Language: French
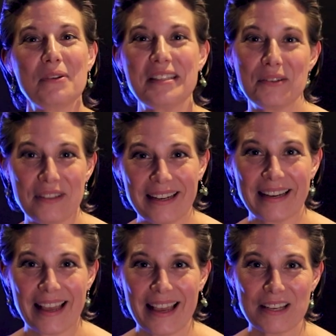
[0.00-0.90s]
Moi, c'est Ona
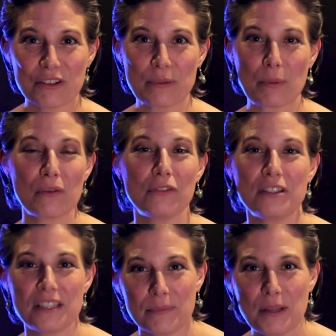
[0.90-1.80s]
Clérin, je suis prof de
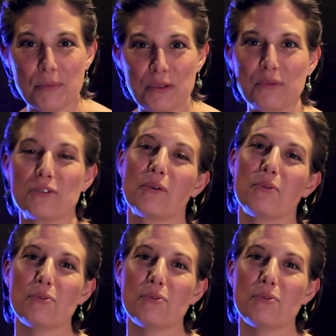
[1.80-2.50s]
cinéma depuis deux ans